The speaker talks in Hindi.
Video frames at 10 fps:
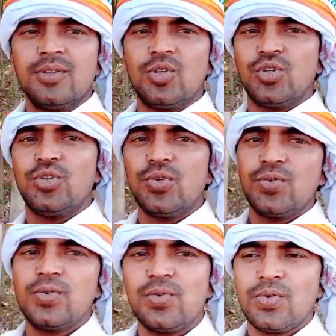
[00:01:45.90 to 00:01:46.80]
दोस्तों
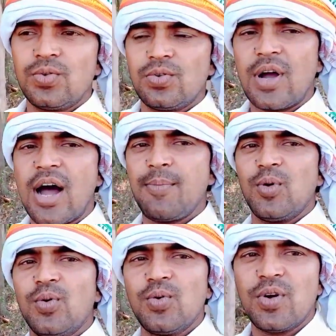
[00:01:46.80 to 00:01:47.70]
आप
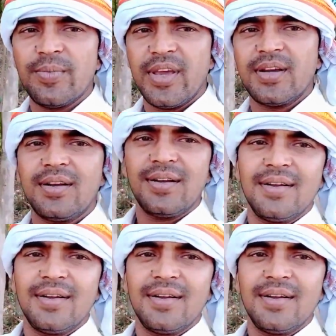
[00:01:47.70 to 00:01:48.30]
लोगों को हम एक